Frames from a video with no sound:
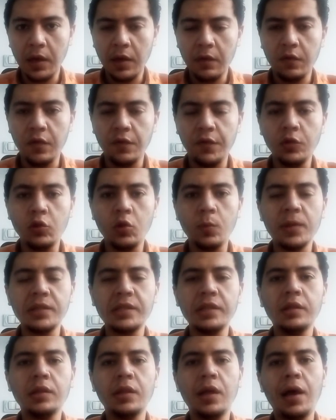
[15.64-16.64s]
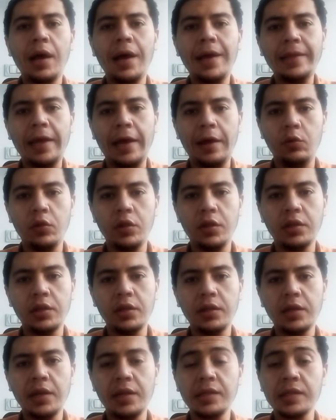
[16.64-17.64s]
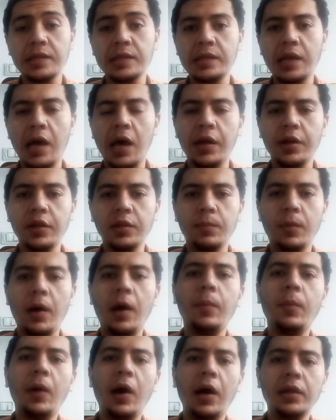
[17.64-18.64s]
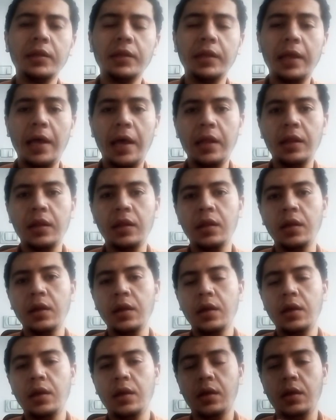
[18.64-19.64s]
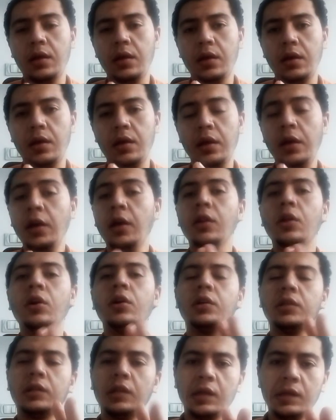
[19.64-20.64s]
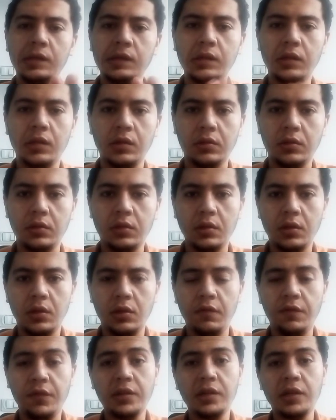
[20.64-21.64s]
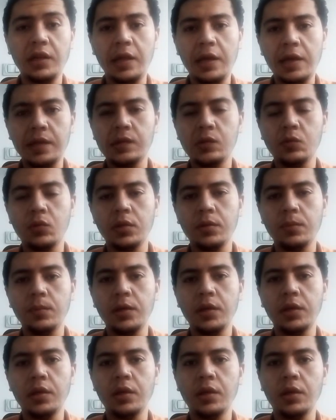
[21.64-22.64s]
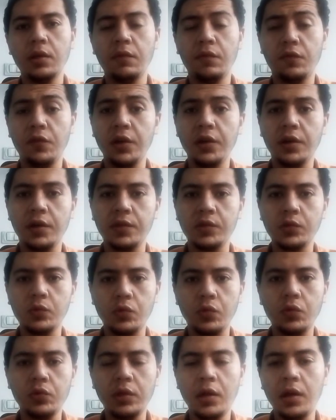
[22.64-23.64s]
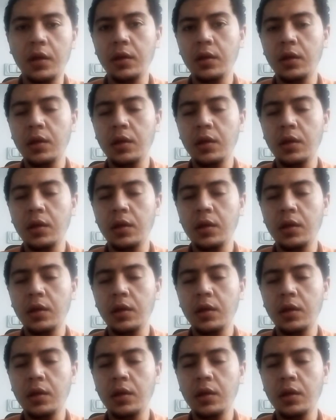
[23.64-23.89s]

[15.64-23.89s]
في الفيديو البسيط ده هنحاول اننا نستعرض مع بعض هل آه، ايه علاقه اصلا الفطر الاسود بفيروس كورونا